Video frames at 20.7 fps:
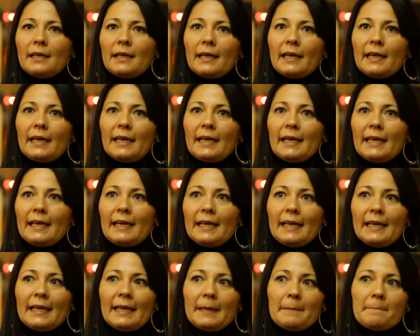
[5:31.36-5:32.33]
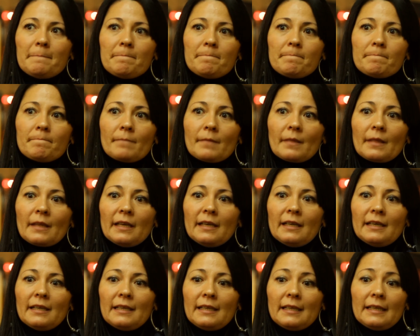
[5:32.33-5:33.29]
Em,
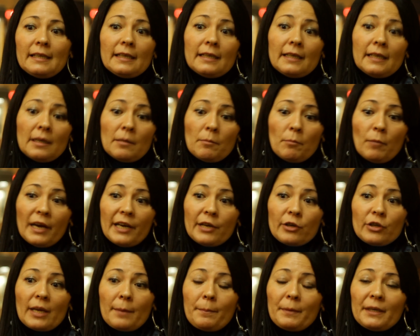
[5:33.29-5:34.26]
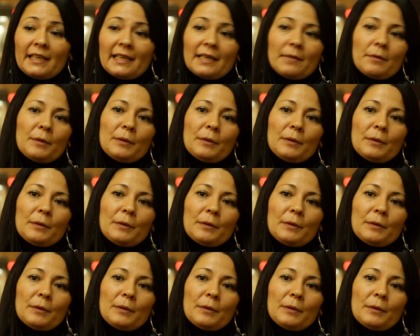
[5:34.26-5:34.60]
bueno, después tenemos